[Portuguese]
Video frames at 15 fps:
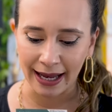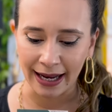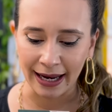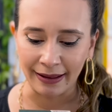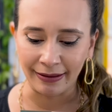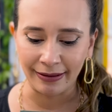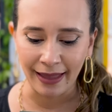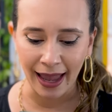
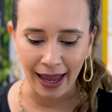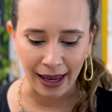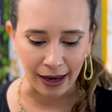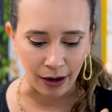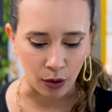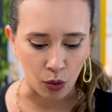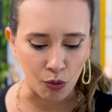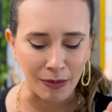ele
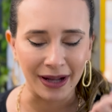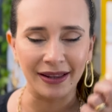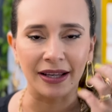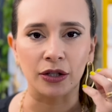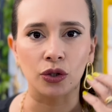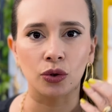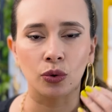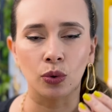tem uma
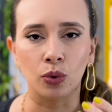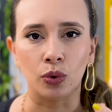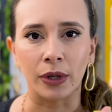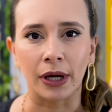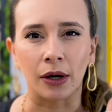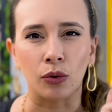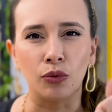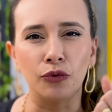
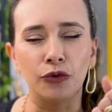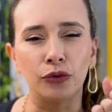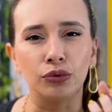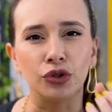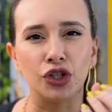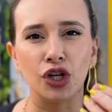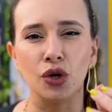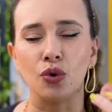textura, um
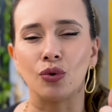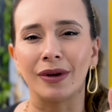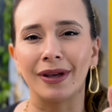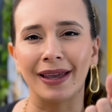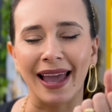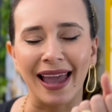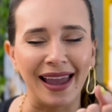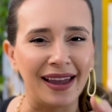fundinho
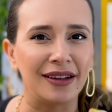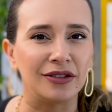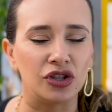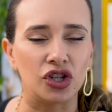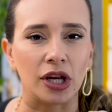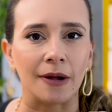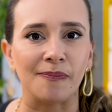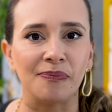
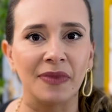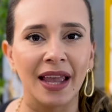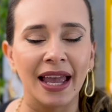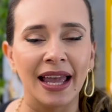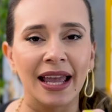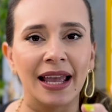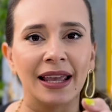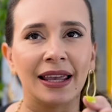quente
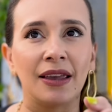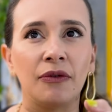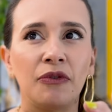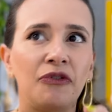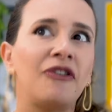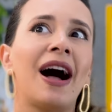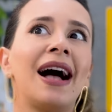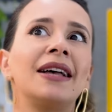que
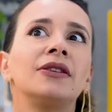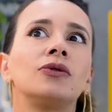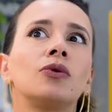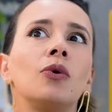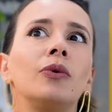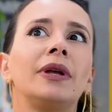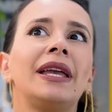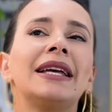faz
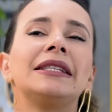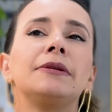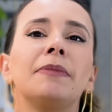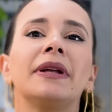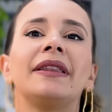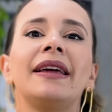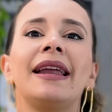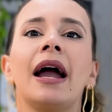com que esse
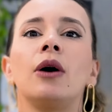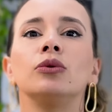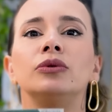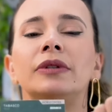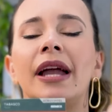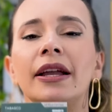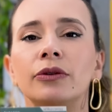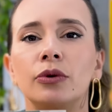material
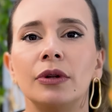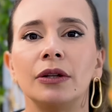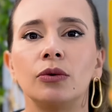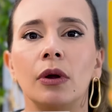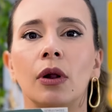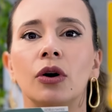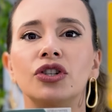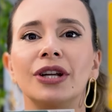dentro da
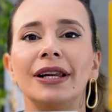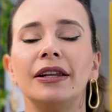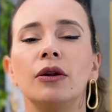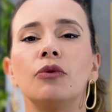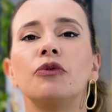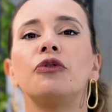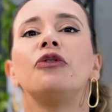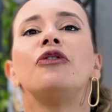tua loja ele
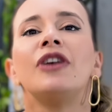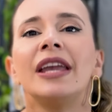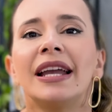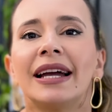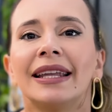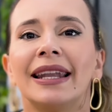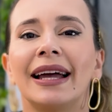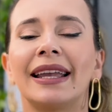não
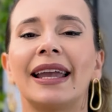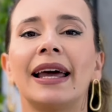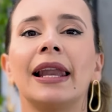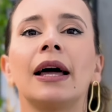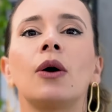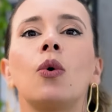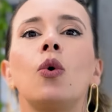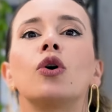fica
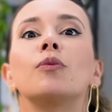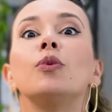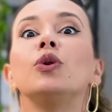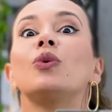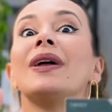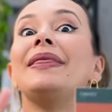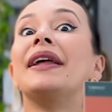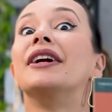naquela cor
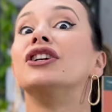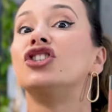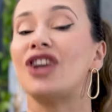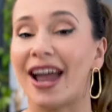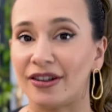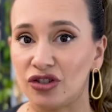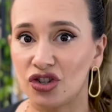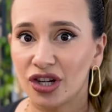muito
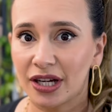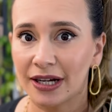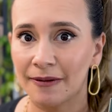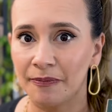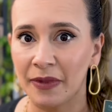energética.